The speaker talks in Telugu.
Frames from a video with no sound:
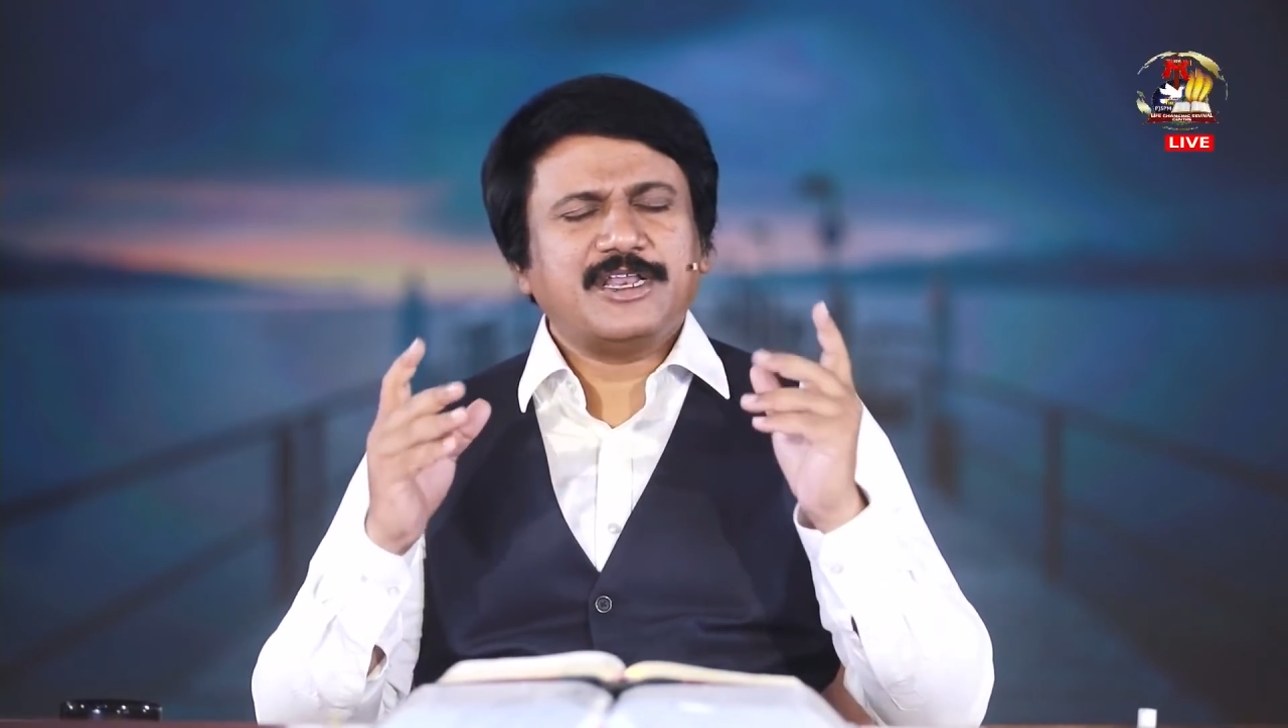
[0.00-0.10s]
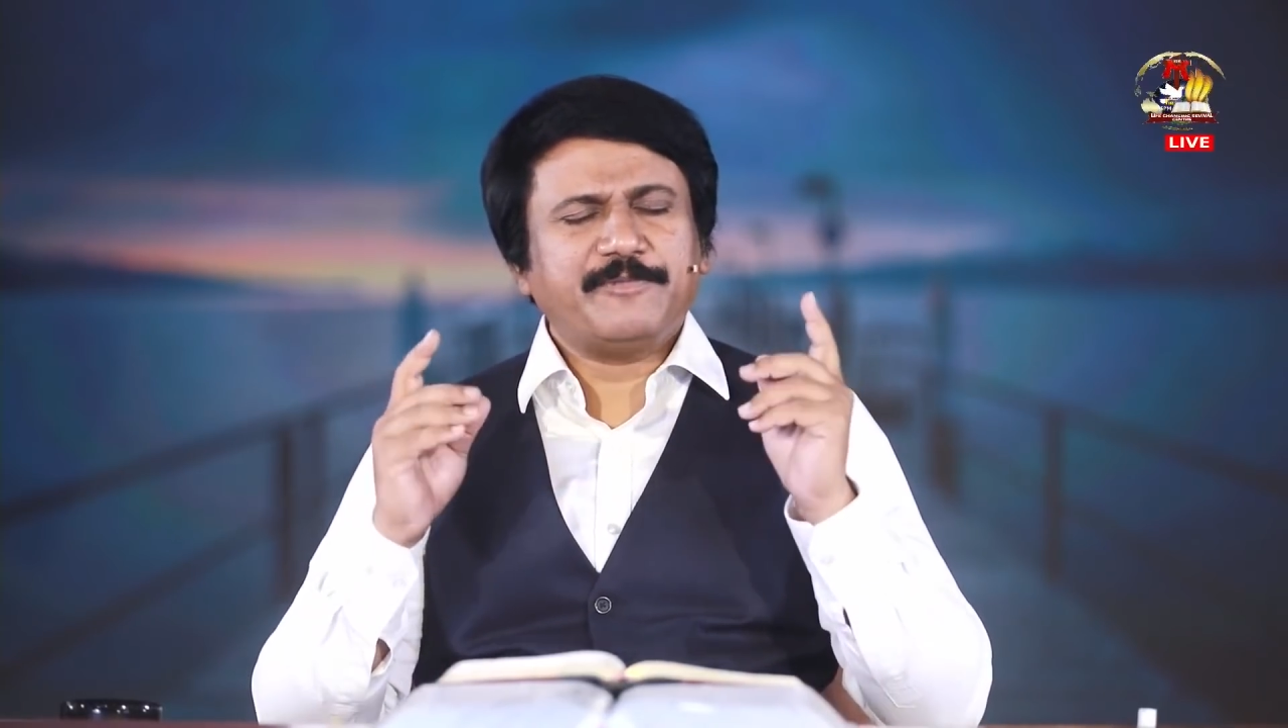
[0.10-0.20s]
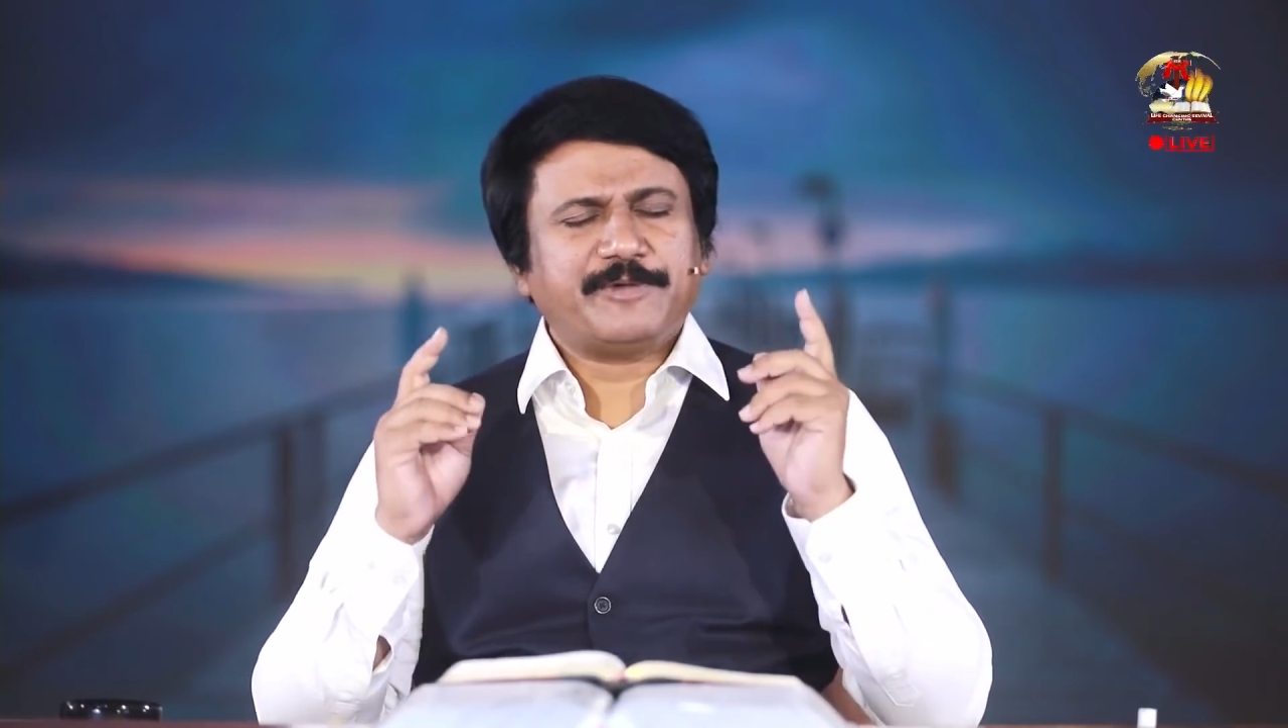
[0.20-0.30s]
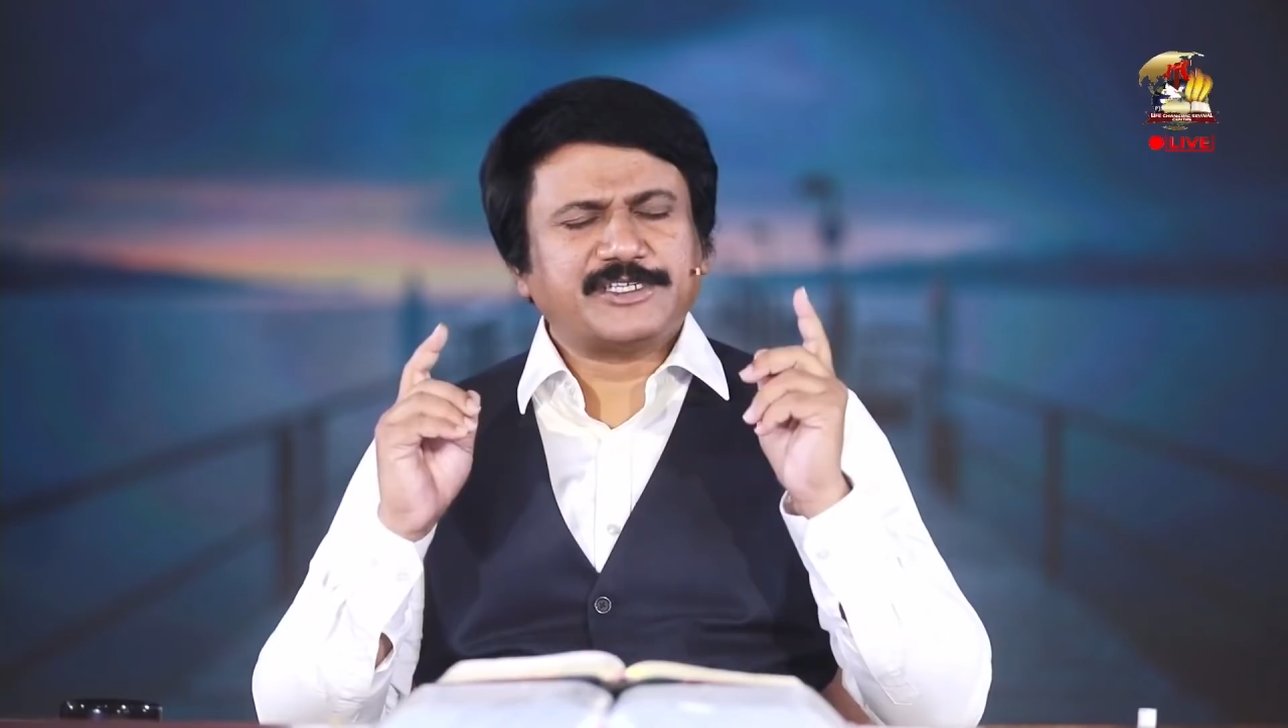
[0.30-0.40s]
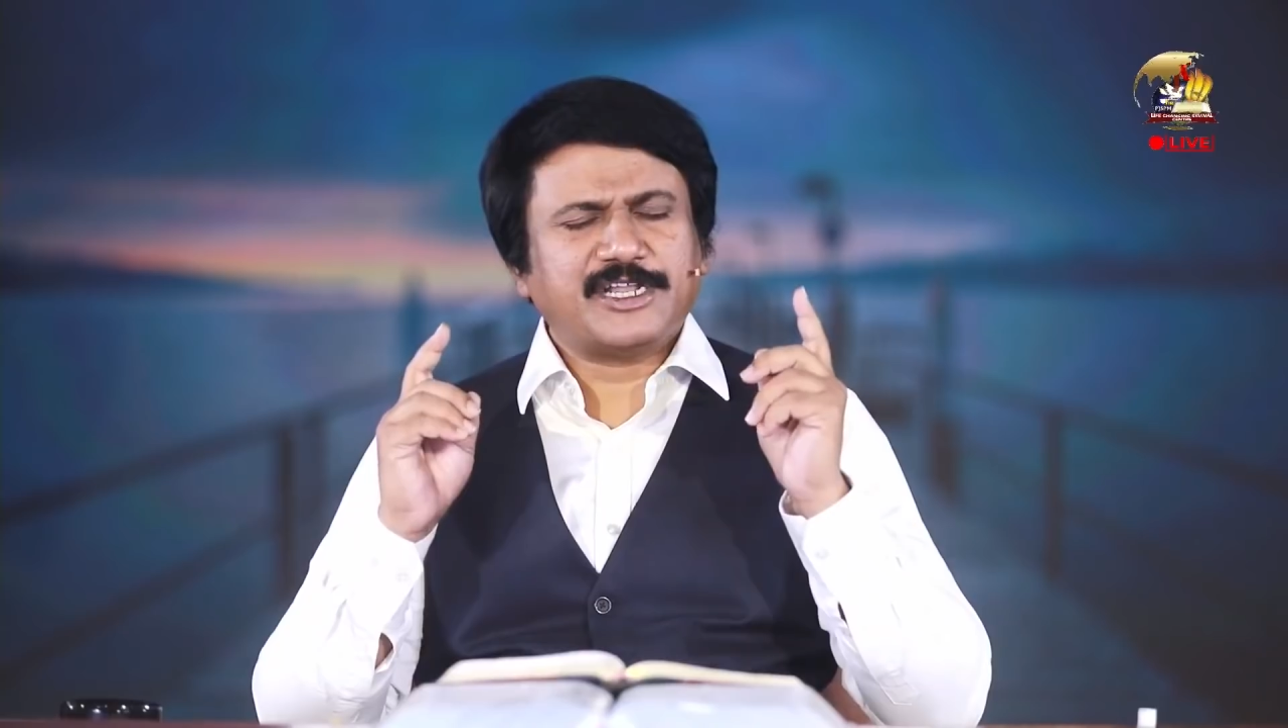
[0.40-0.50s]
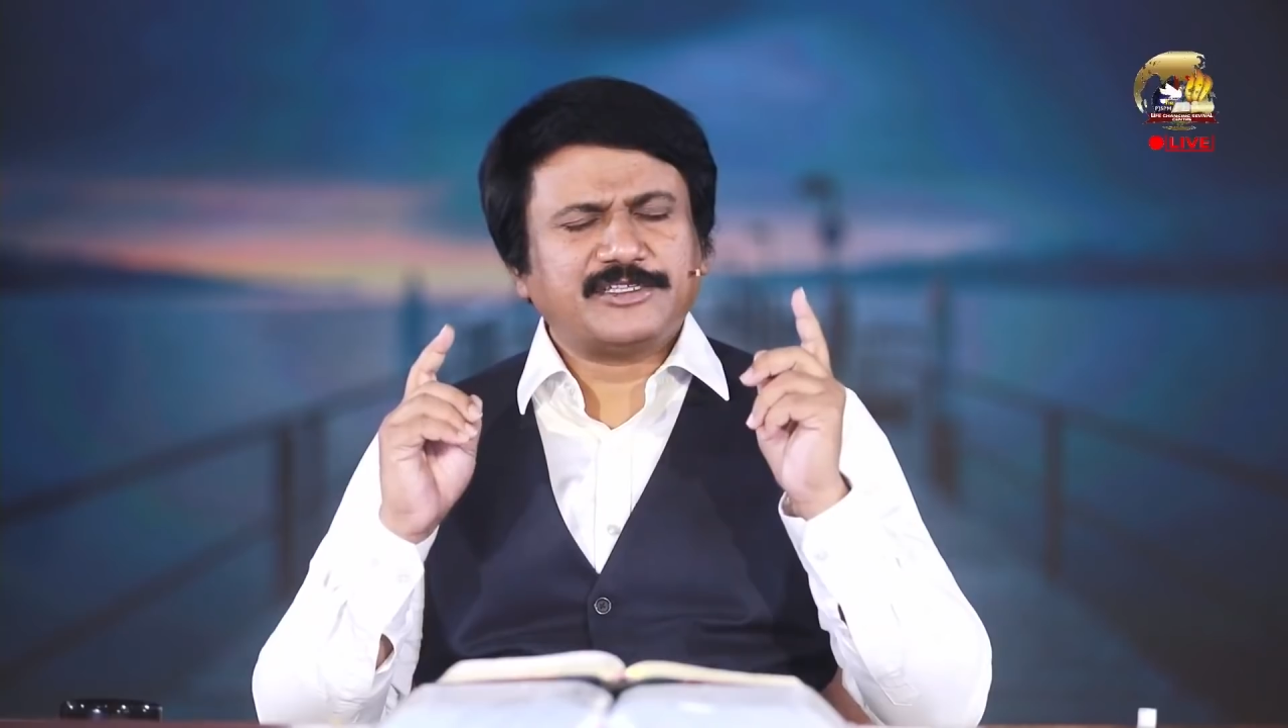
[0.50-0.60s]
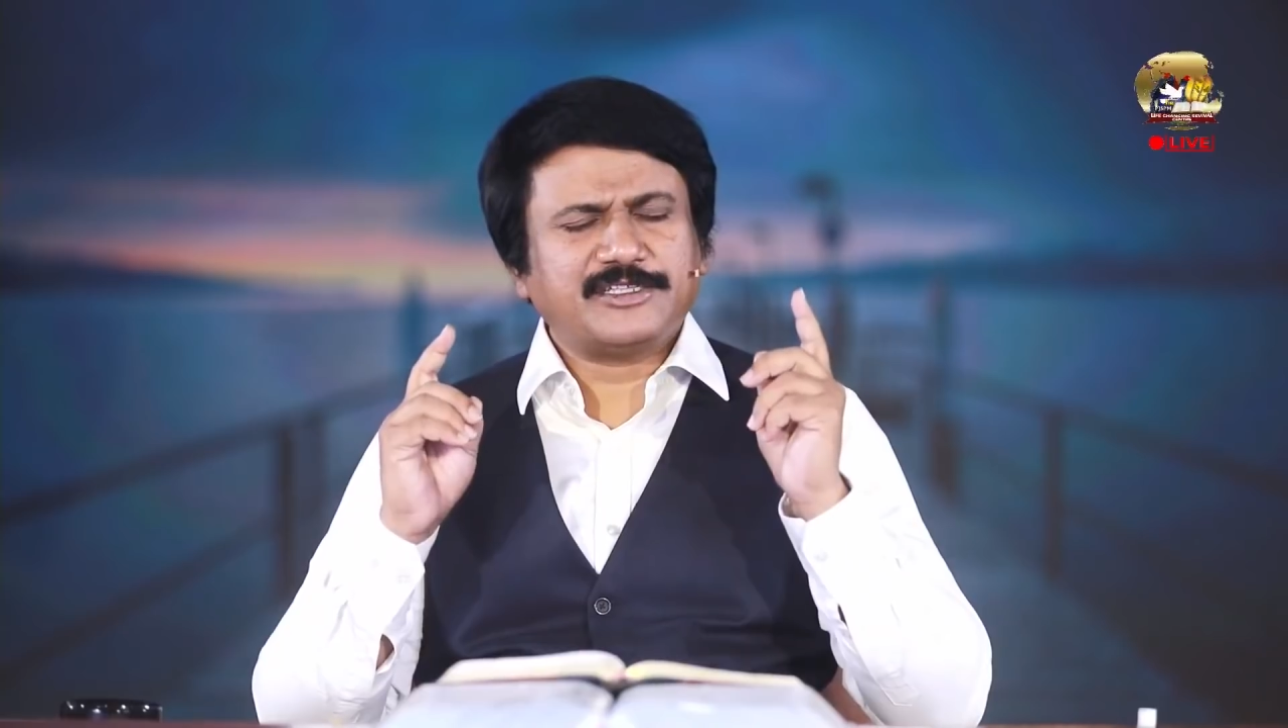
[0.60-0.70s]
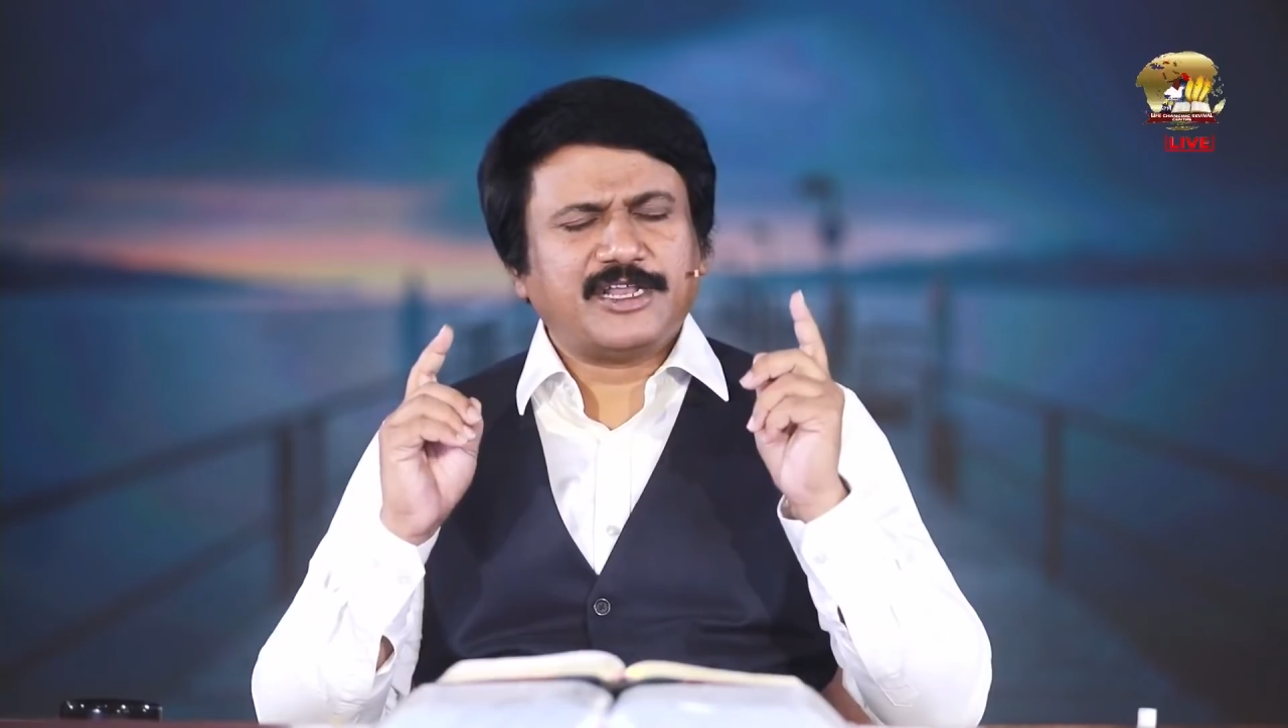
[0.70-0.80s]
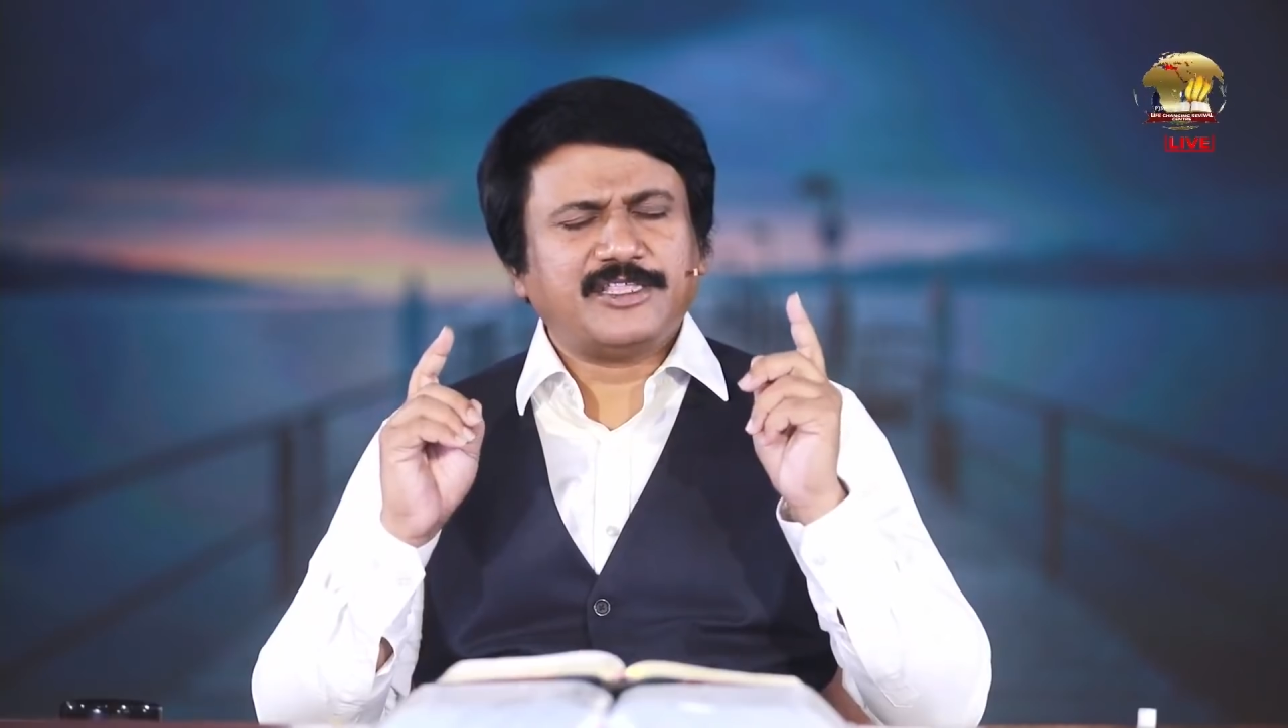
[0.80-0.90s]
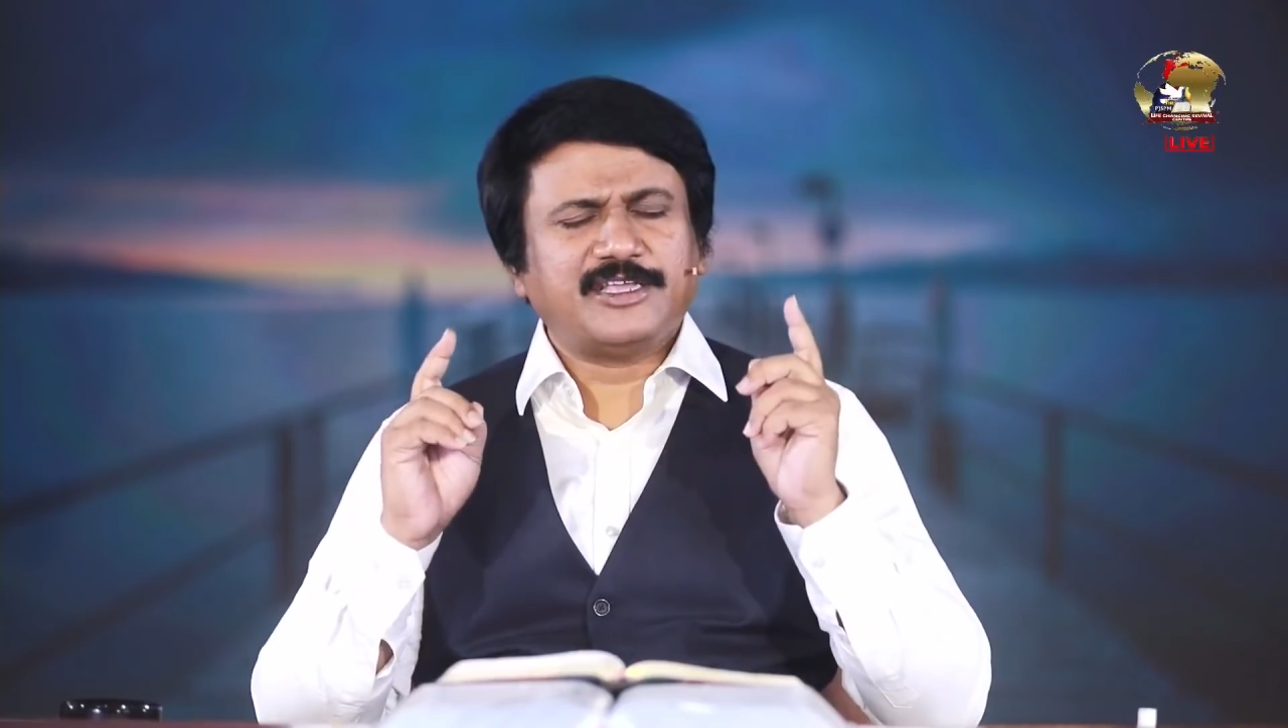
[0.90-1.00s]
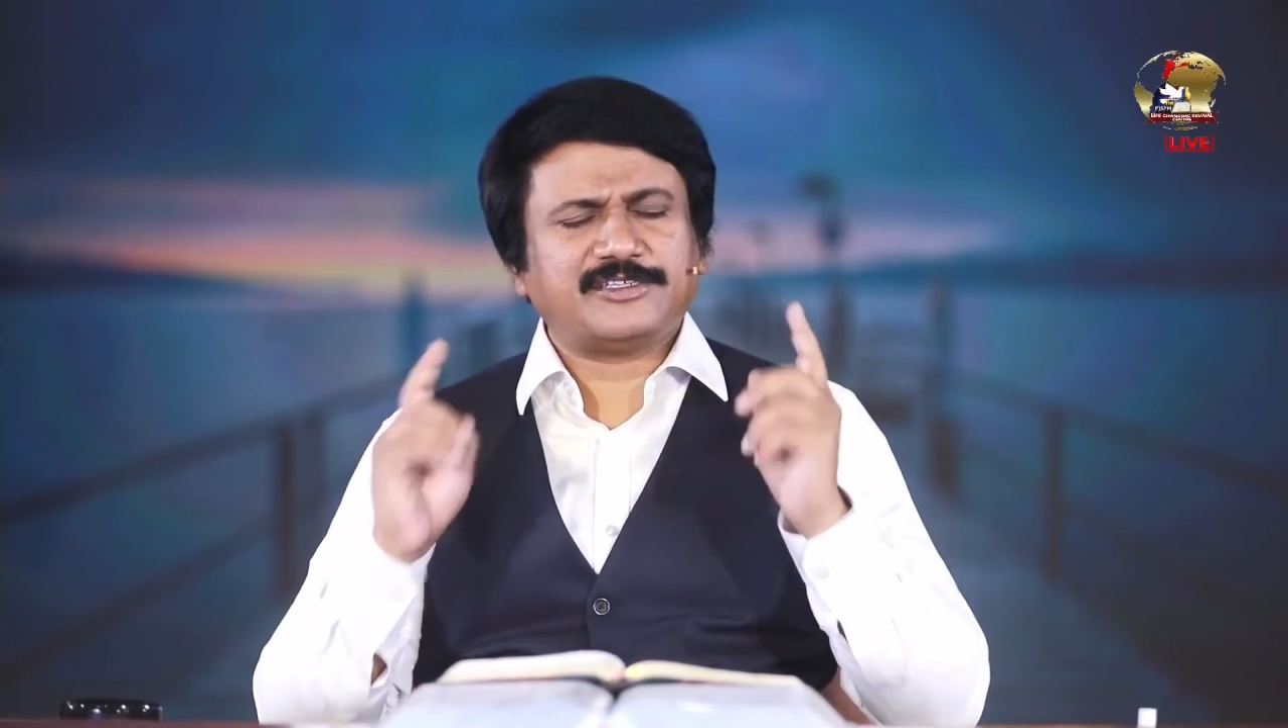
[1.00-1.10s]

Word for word: నీ ప్రజలందరినీ